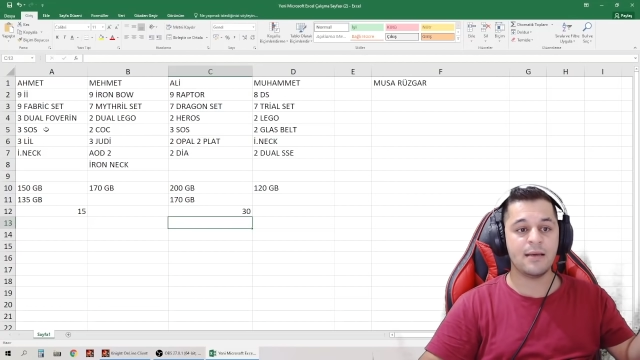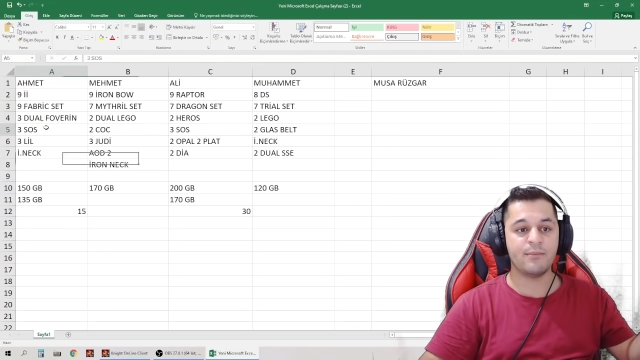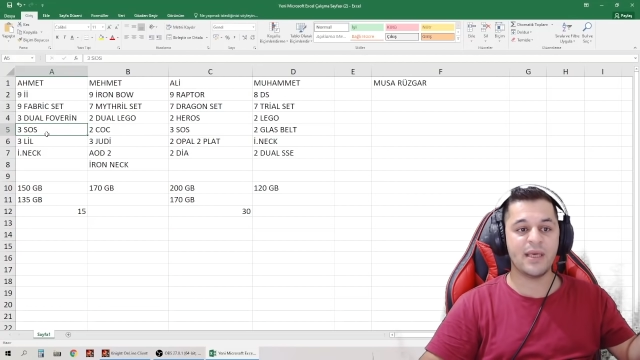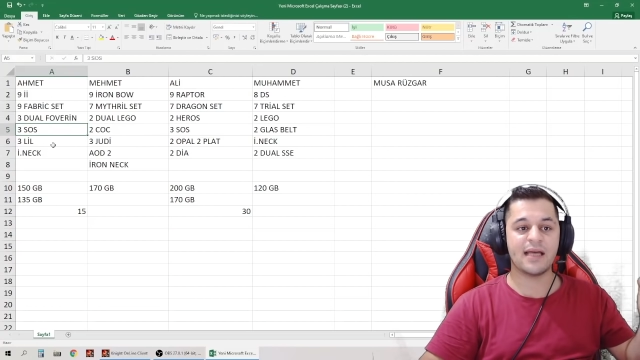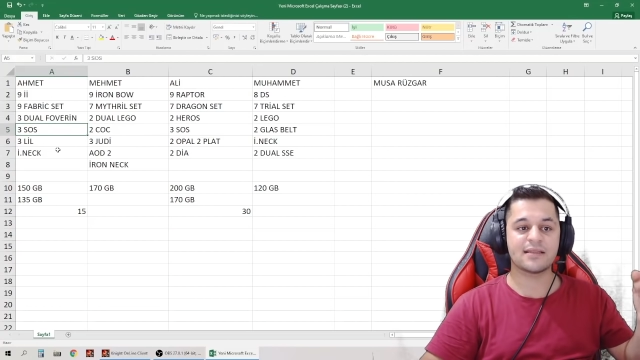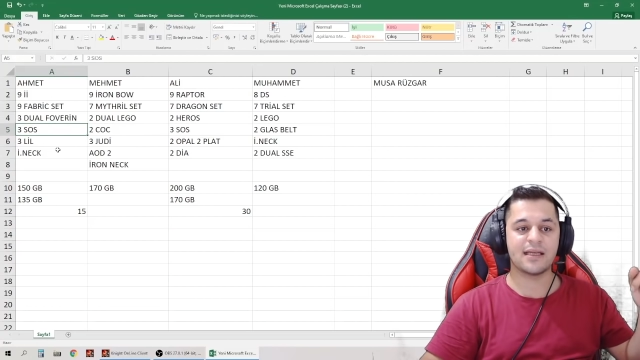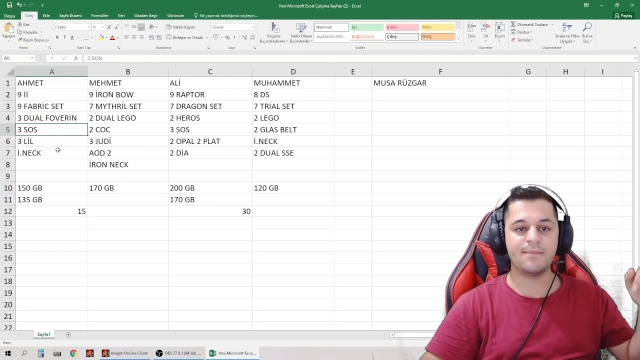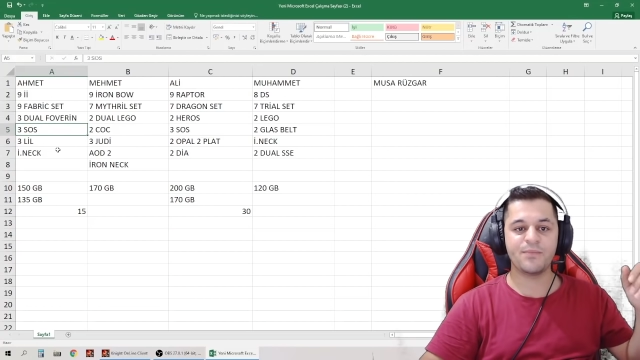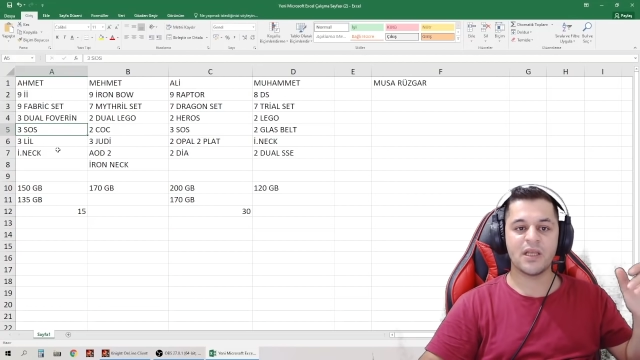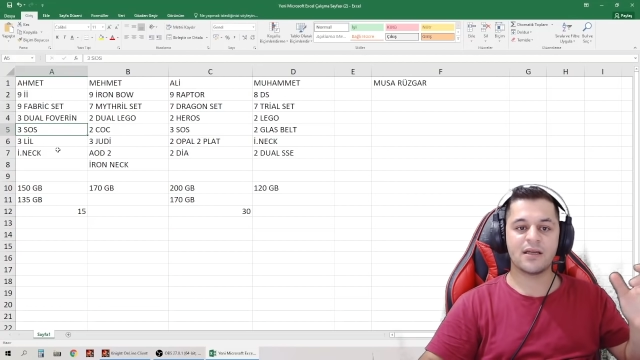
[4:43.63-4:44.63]
bir
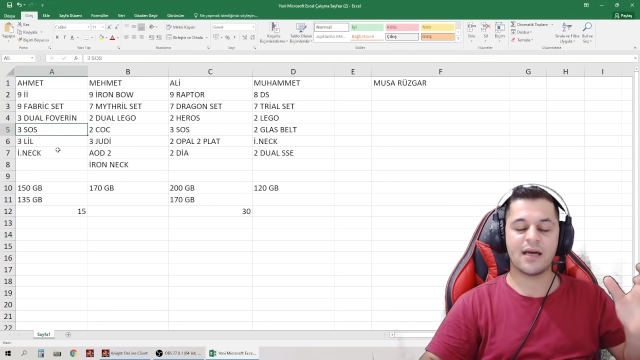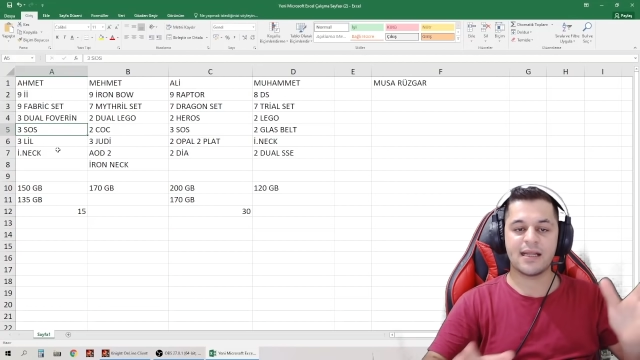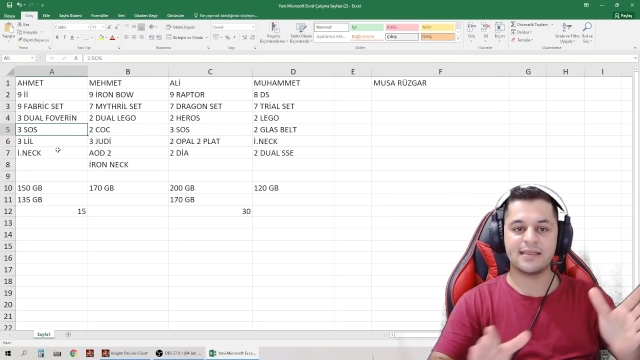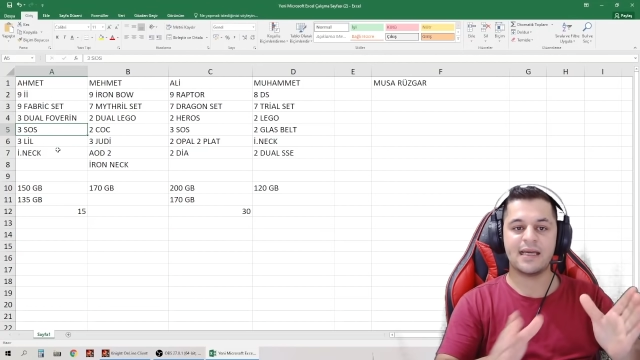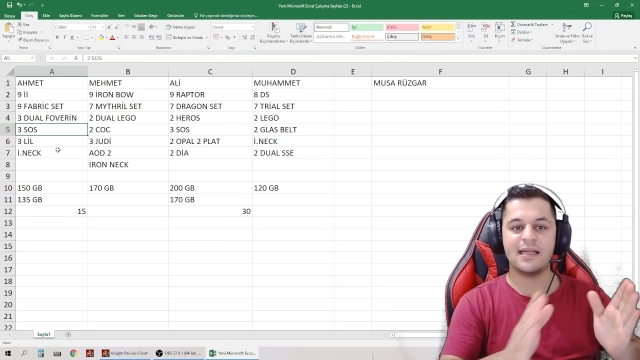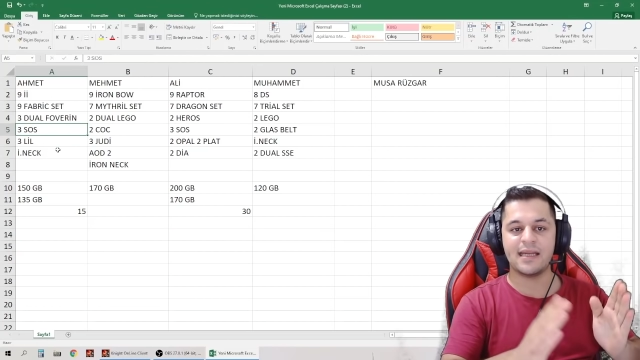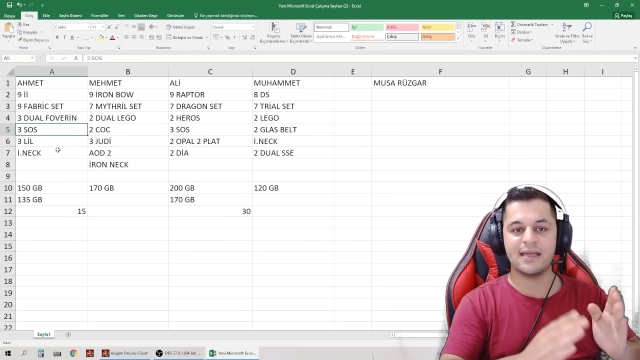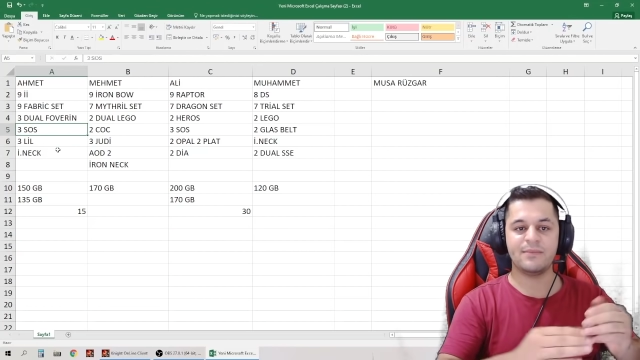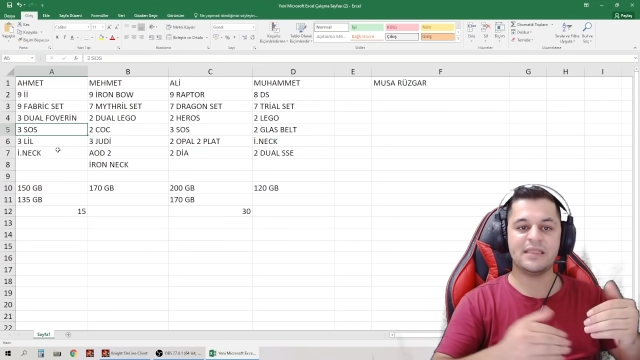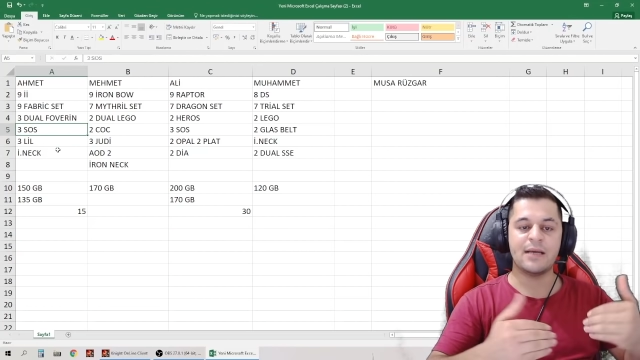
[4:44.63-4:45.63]
yandan
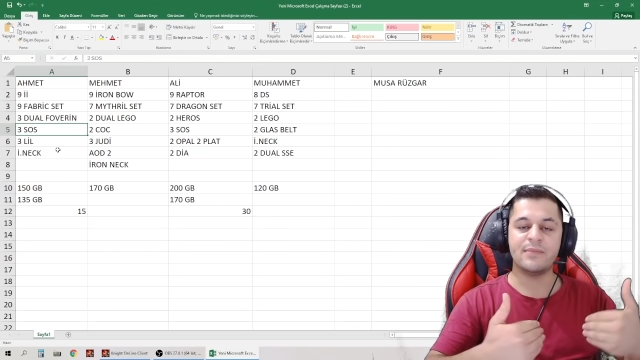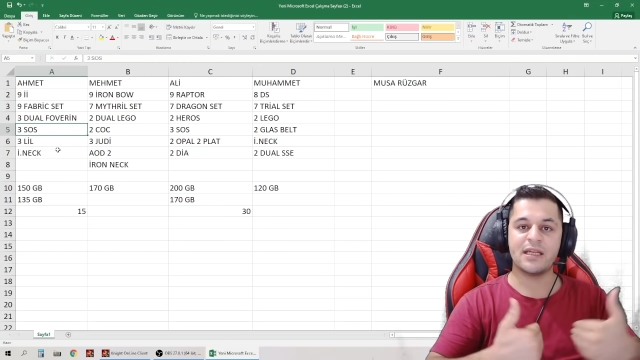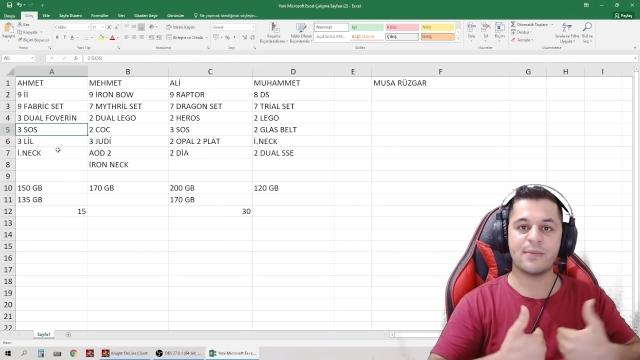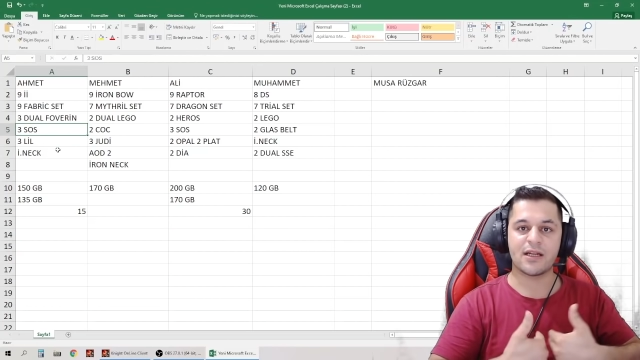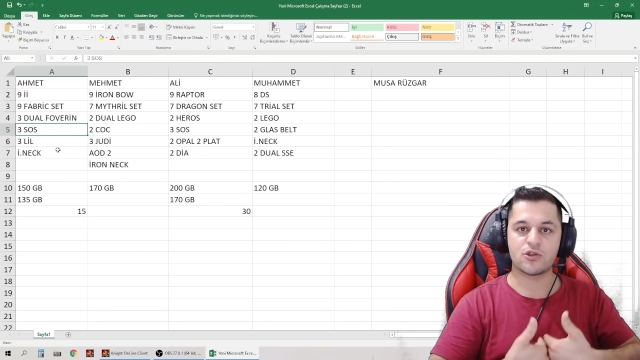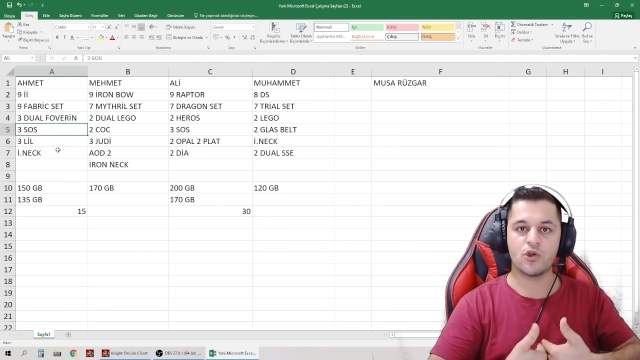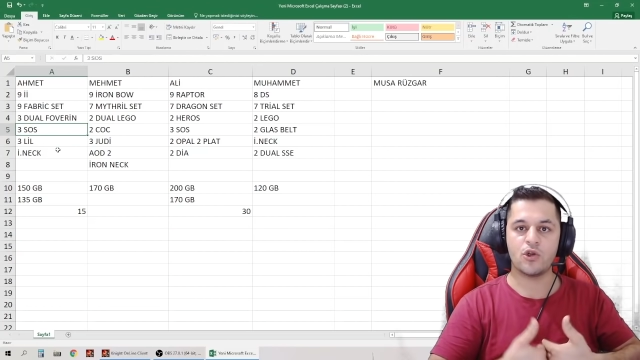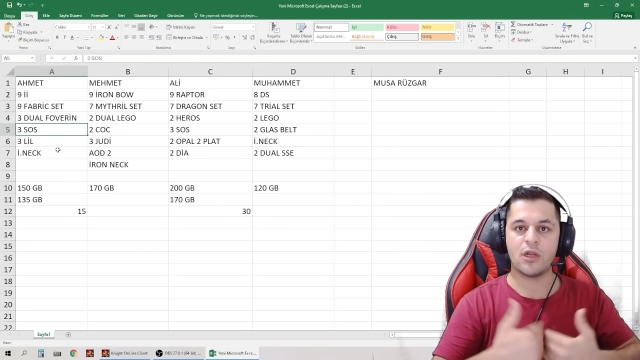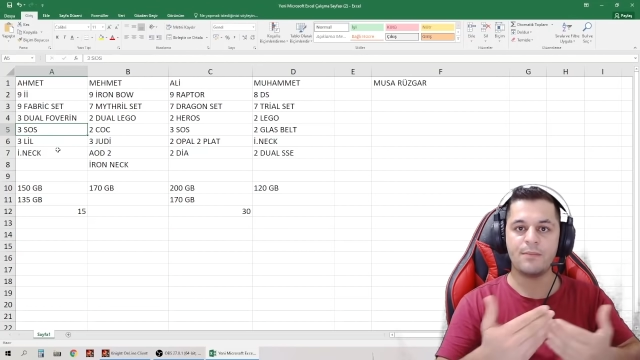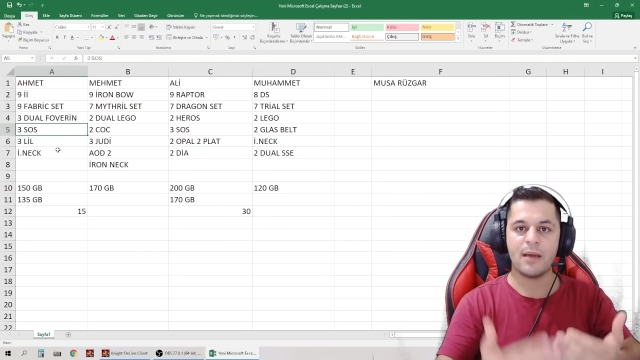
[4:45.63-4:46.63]
karakterlerini, itemlerini bana söylüyorlar.